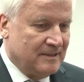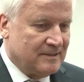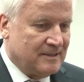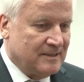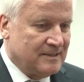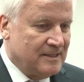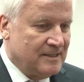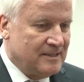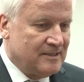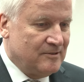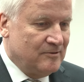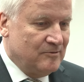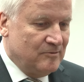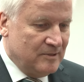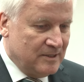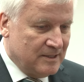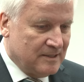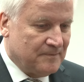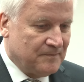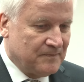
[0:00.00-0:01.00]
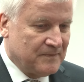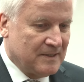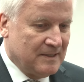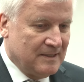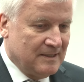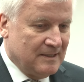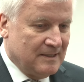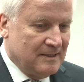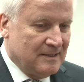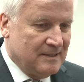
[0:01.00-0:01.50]
das ist nur
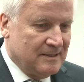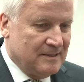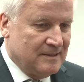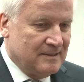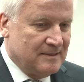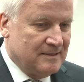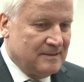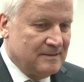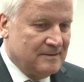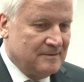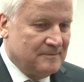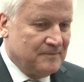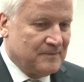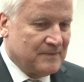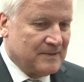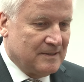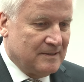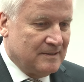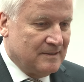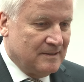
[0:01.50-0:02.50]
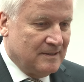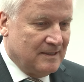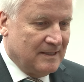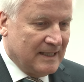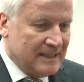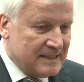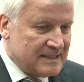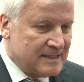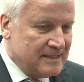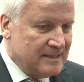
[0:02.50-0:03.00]
ähm,
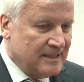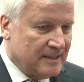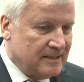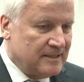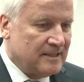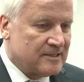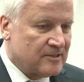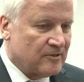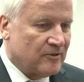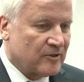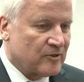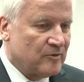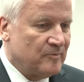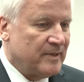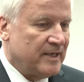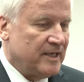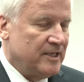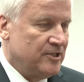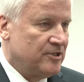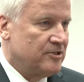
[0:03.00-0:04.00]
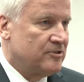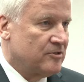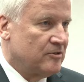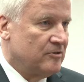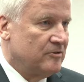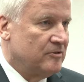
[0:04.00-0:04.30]
letzten Endes europäisch zu